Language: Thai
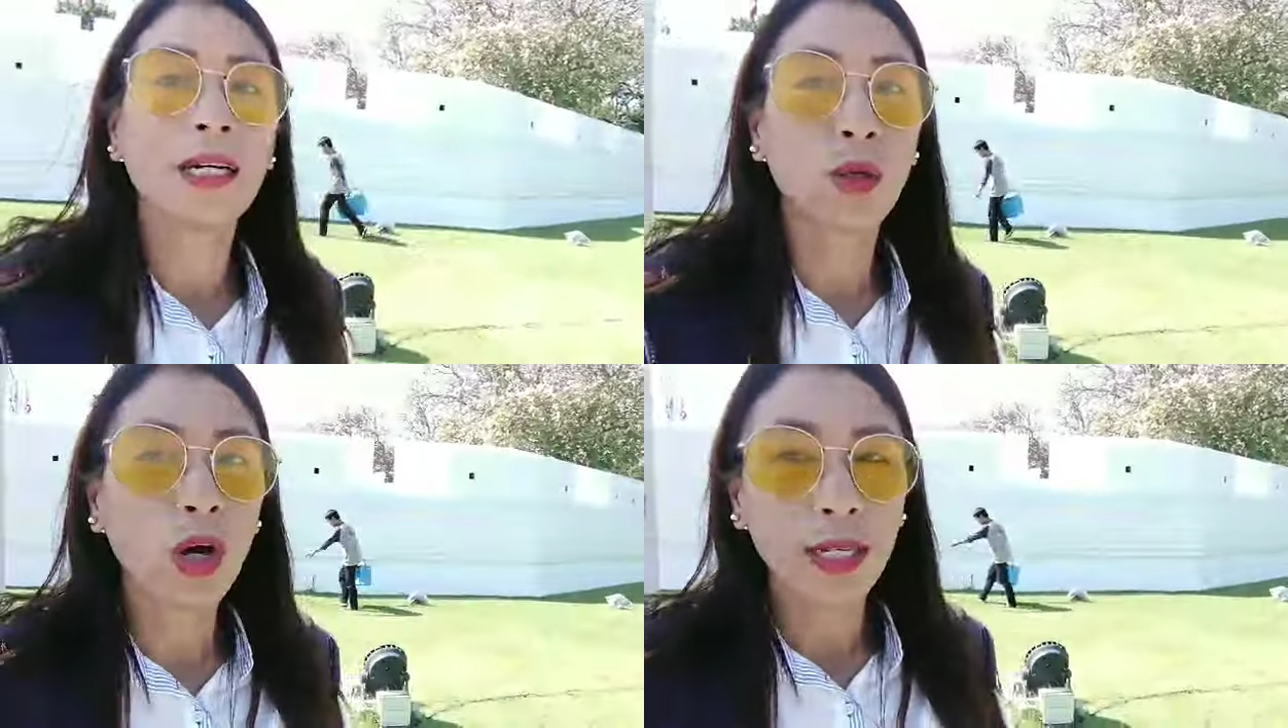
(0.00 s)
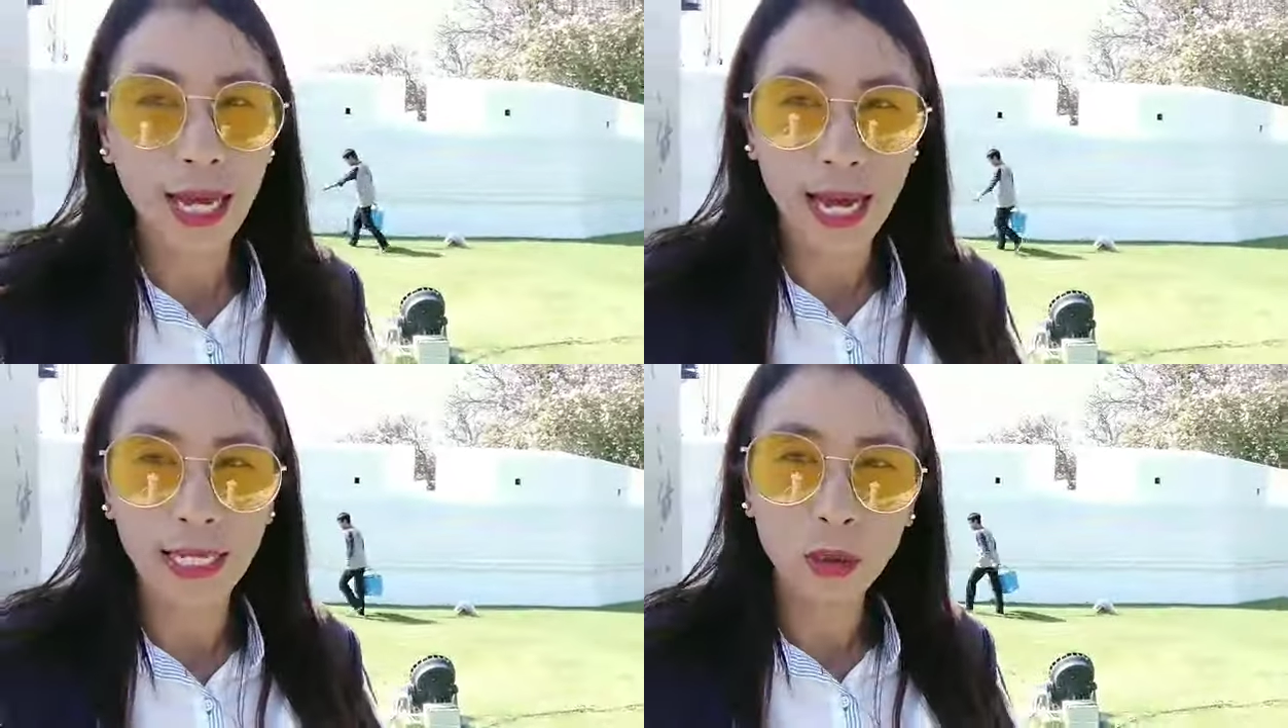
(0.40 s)
ทุกคน
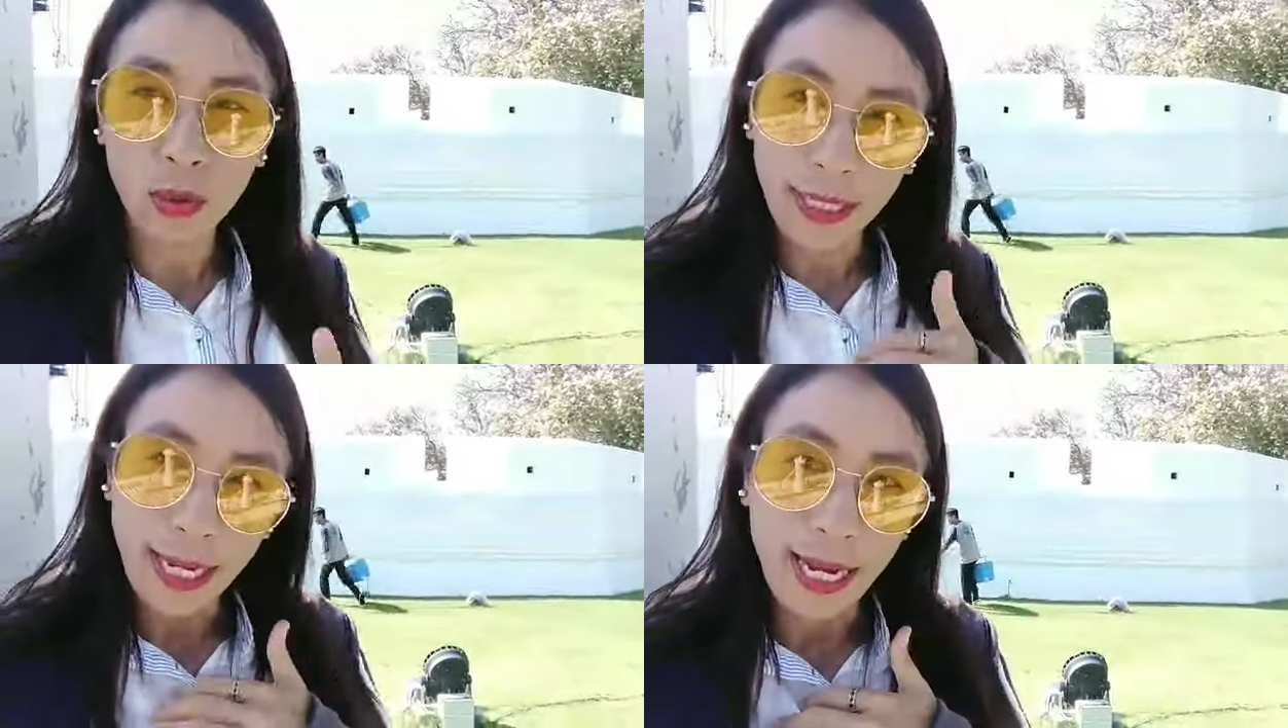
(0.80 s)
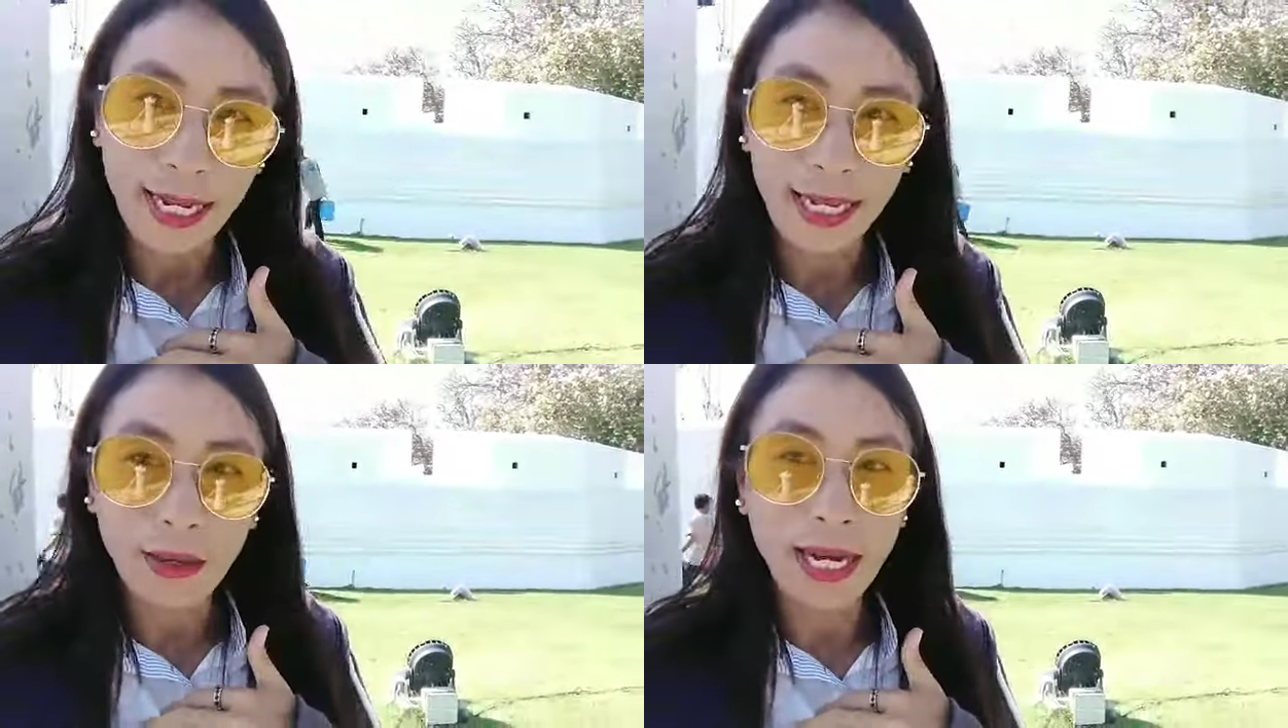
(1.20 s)
คะจุดเนี้ย
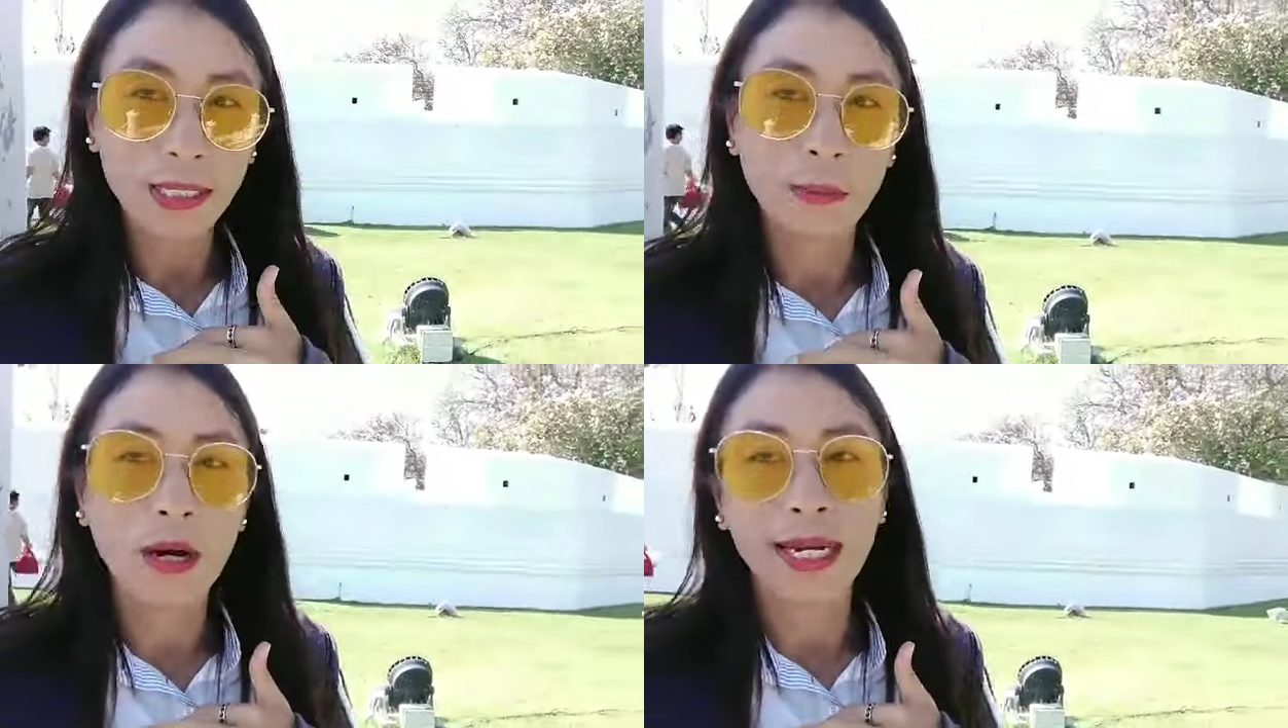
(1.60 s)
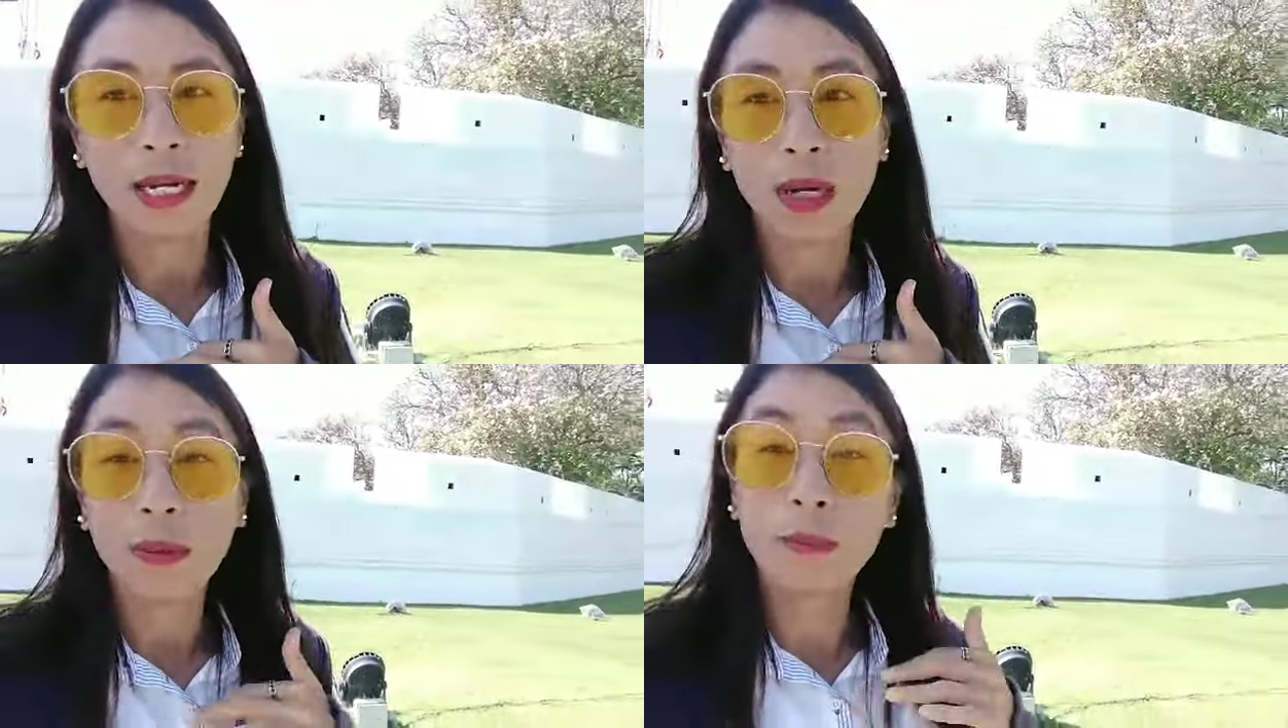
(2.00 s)
เราอาจจะมองเห็
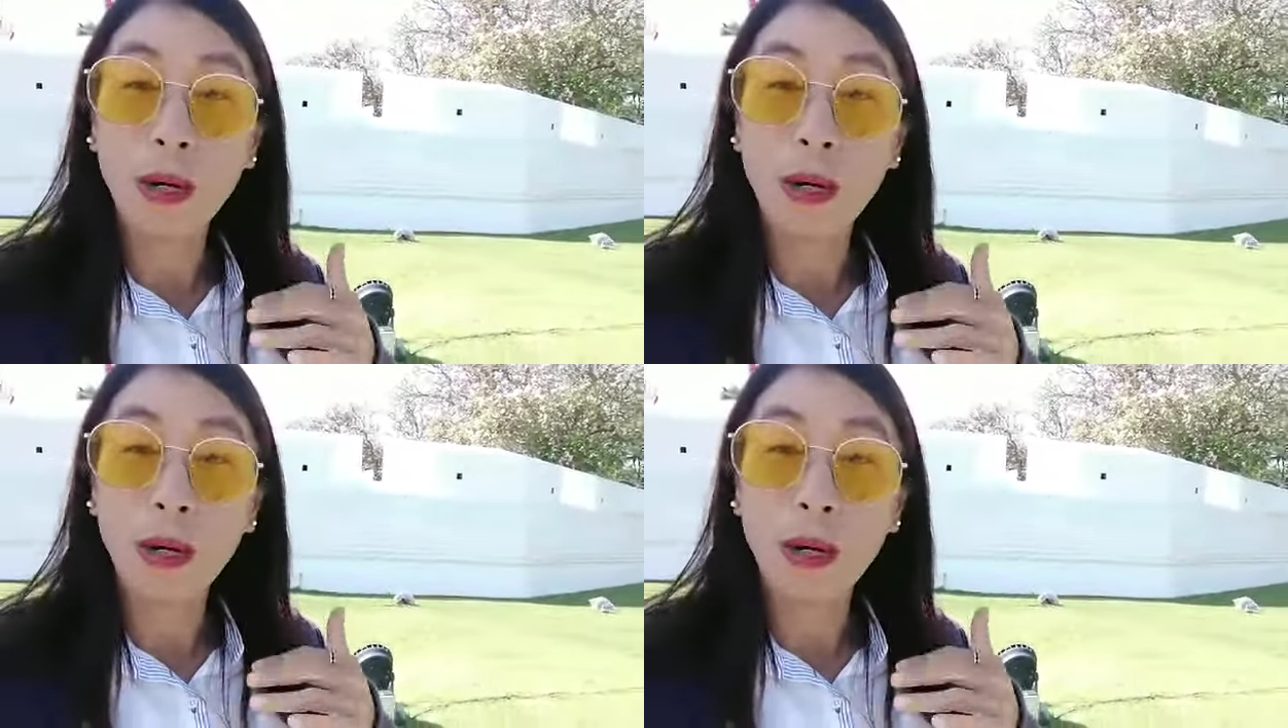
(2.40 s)
นว่าเป็น